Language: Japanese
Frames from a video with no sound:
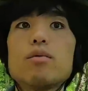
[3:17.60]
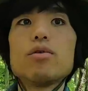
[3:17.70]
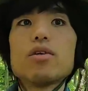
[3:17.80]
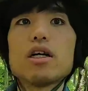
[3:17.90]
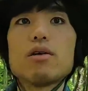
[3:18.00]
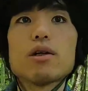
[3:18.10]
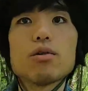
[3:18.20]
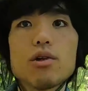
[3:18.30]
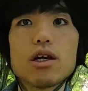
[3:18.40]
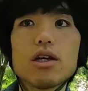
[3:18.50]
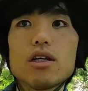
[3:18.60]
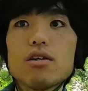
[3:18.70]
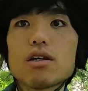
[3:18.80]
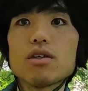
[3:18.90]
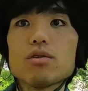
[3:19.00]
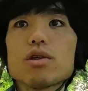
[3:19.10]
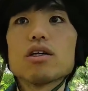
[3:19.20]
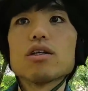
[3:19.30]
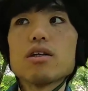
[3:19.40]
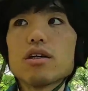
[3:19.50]
問題は鳥がいるかどう
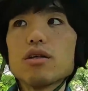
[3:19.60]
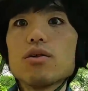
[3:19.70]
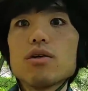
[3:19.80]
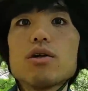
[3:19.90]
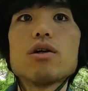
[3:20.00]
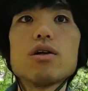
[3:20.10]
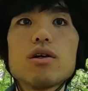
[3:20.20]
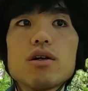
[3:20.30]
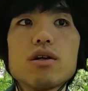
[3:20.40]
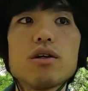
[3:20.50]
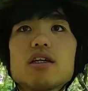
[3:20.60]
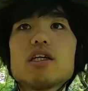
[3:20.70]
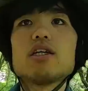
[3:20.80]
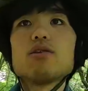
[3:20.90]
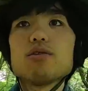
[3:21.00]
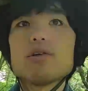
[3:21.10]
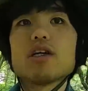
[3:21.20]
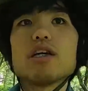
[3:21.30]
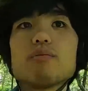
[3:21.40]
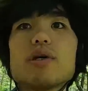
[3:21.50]
かなんだけど、
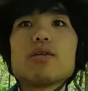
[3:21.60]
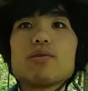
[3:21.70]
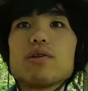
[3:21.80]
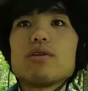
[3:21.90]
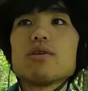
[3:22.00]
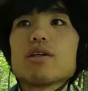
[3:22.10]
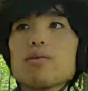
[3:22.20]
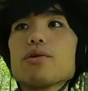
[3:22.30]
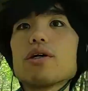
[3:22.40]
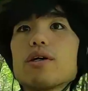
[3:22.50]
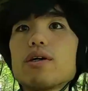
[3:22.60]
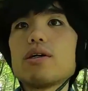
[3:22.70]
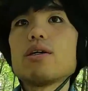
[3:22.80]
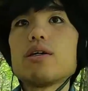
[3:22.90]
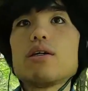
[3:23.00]
ヒヨドリがいっぱい飛んでるんだけどな。